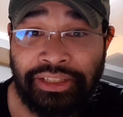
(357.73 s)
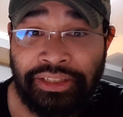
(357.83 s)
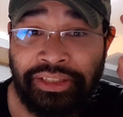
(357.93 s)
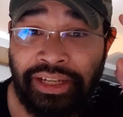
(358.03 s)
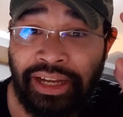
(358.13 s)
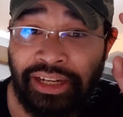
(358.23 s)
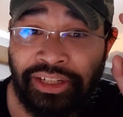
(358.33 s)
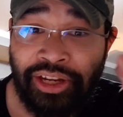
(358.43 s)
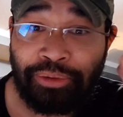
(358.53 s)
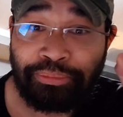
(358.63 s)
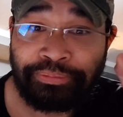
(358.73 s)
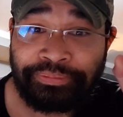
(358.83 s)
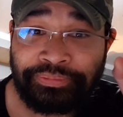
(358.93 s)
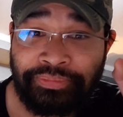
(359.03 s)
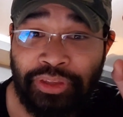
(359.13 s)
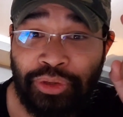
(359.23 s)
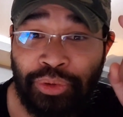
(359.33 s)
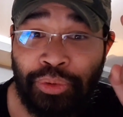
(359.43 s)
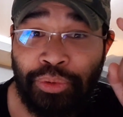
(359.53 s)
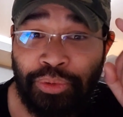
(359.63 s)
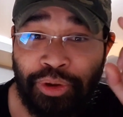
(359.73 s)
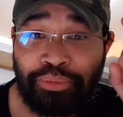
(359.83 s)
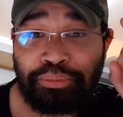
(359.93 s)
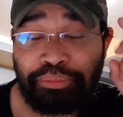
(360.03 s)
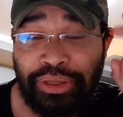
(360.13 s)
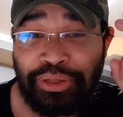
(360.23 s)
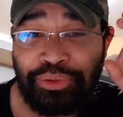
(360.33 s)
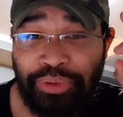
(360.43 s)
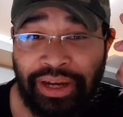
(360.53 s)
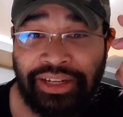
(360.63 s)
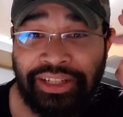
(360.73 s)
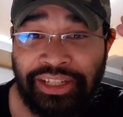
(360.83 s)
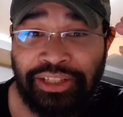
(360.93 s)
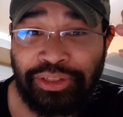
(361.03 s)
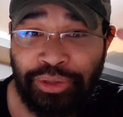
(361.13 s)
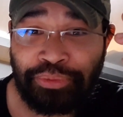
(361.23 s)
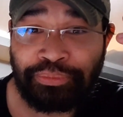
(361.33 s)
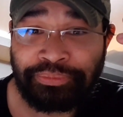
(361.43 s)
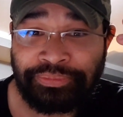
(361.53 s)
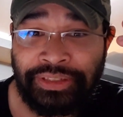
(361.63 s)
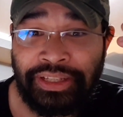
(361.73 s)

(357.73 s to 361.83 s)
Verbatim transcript: những cái hành động ngu ngốc bệnh hoạn điên khùng